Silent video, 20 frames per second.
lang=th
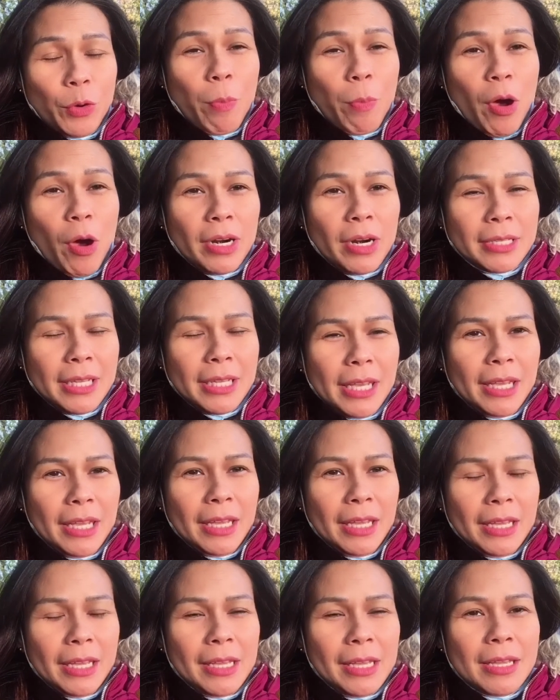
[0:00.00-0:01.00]
ตบอลที่
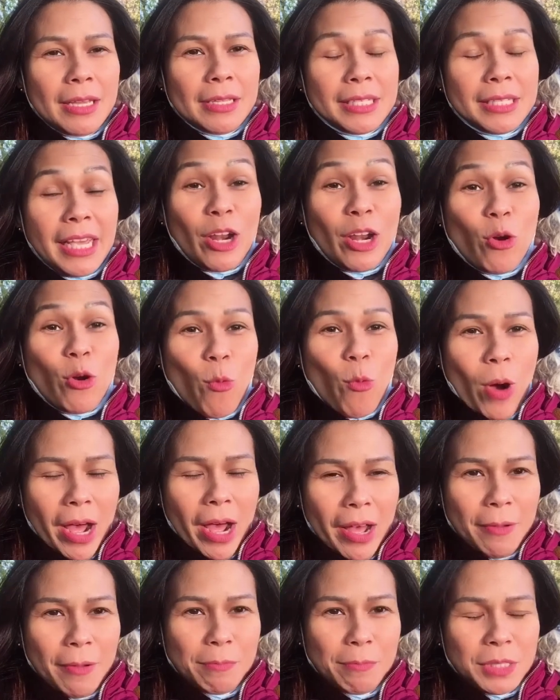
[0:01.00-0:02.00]
เจนัว
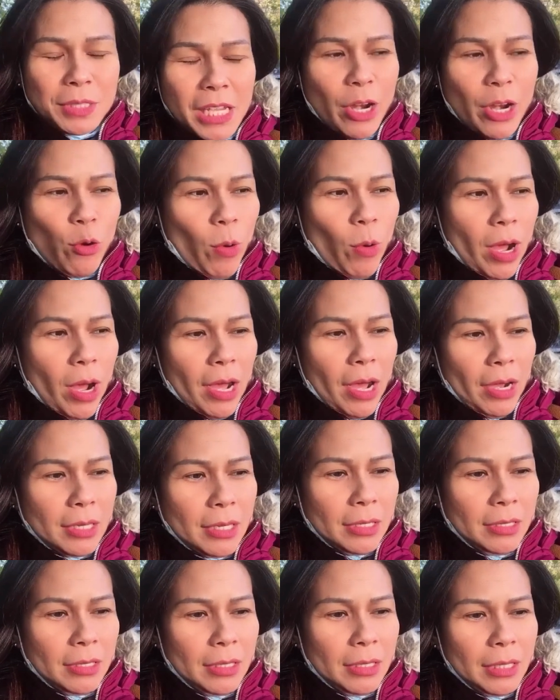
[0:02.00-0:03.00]
เจนัว
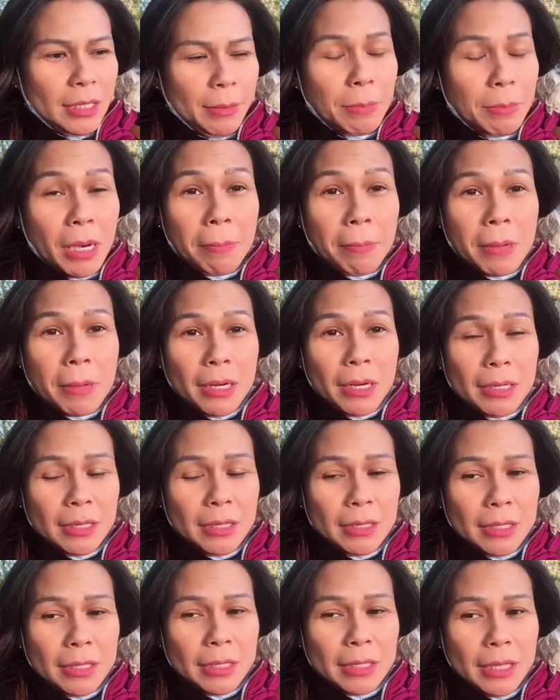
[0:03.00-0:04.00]
คือเมืองเมืองหนึ่ง
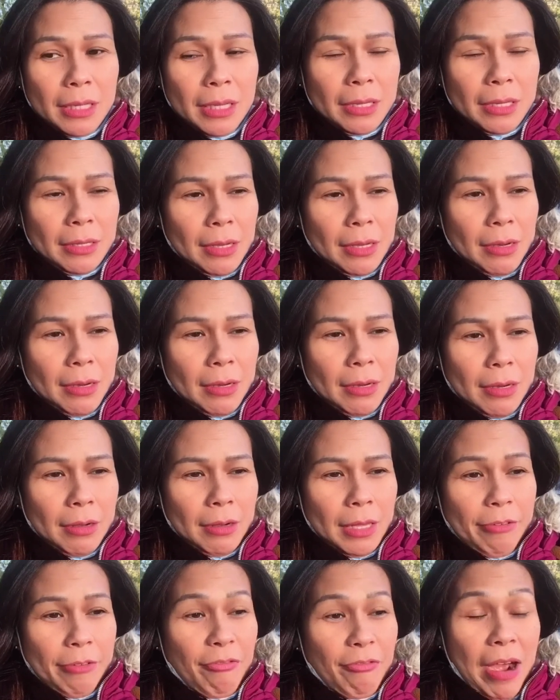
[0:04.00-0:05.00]
อีก
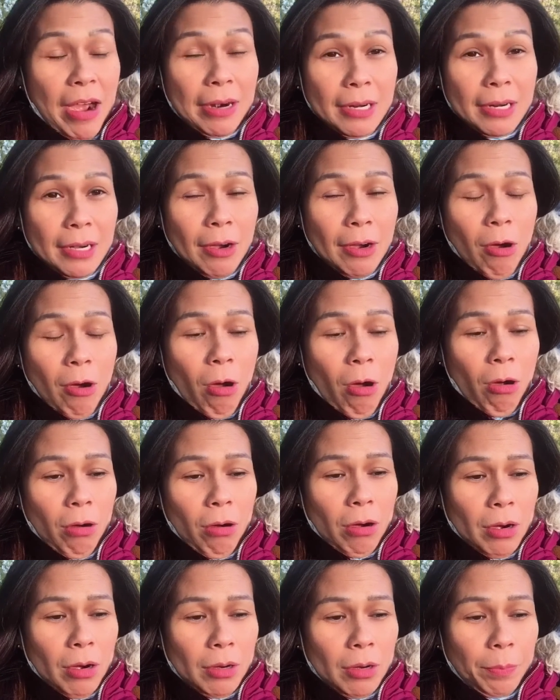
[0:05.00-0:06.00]
อีกฝั่งหนึ่งของ
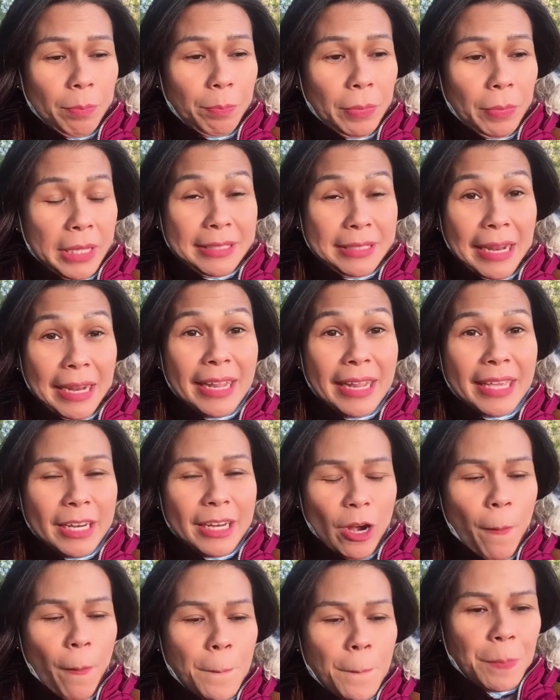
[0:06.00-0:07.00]
อิตาลี
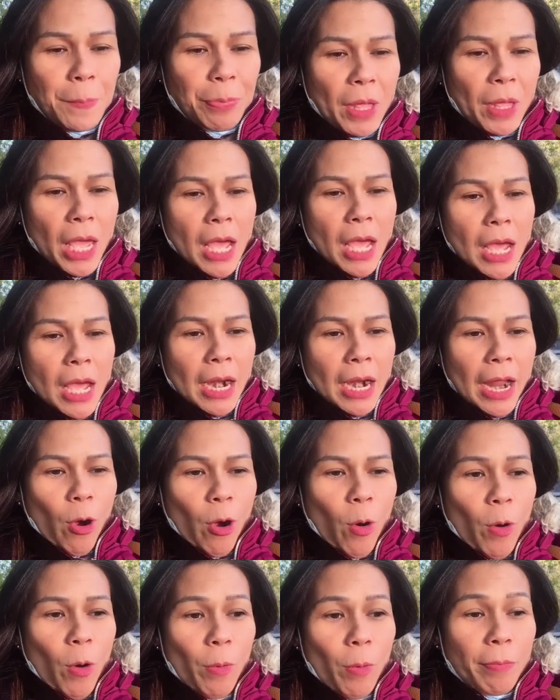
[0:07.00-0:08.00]
เนาะ แล้ว
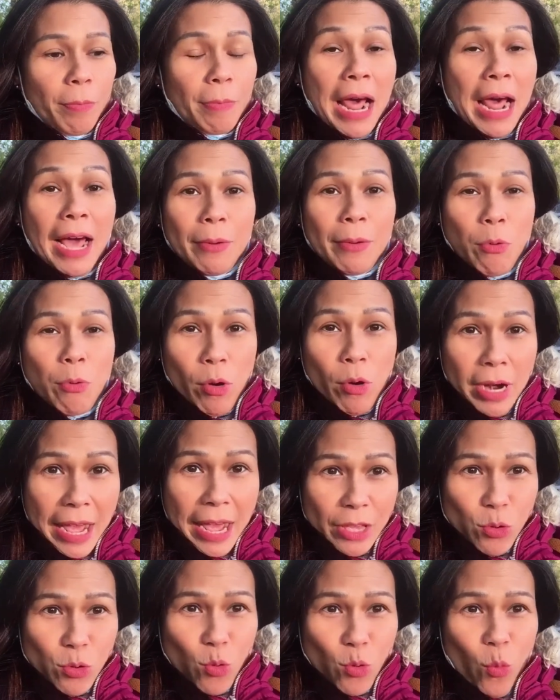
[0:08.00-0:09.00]
นายพวกนาย
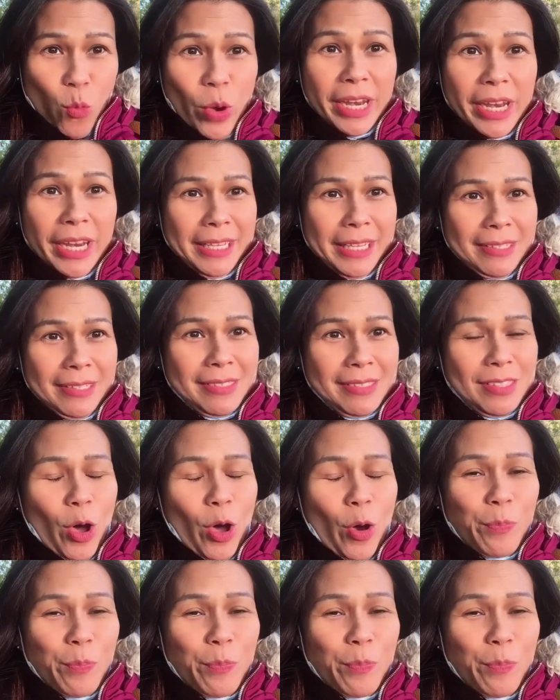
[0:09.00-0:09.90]
อยู่เวนิสเนาะ